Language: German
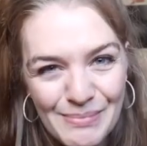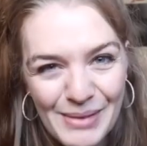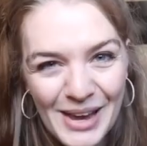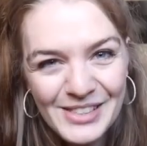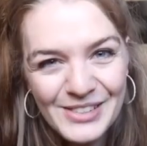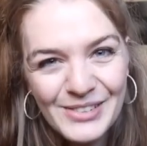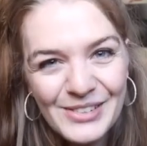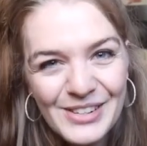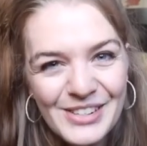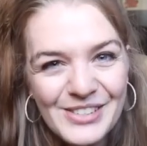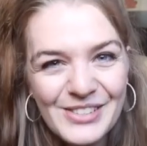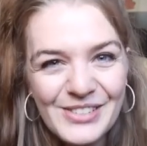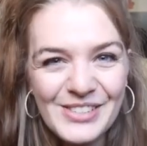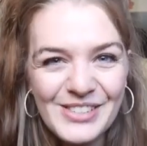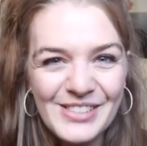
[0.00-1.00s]
Macht's gut, ihr
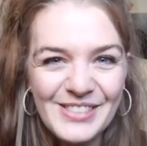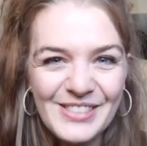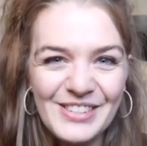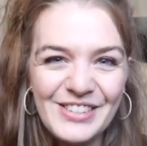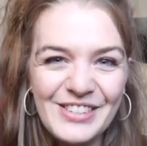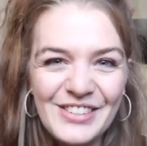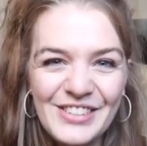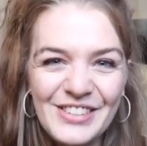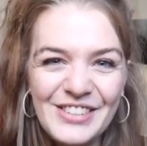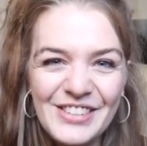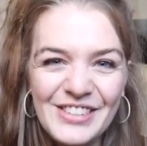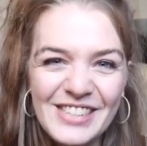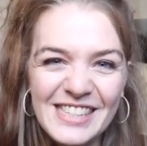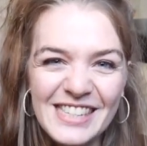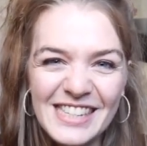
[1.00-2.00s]
Süßen.
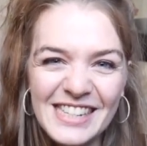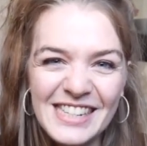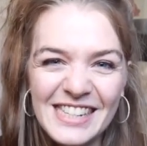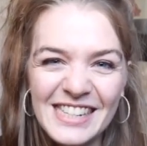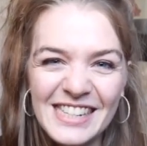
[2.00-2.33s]
Tschüss.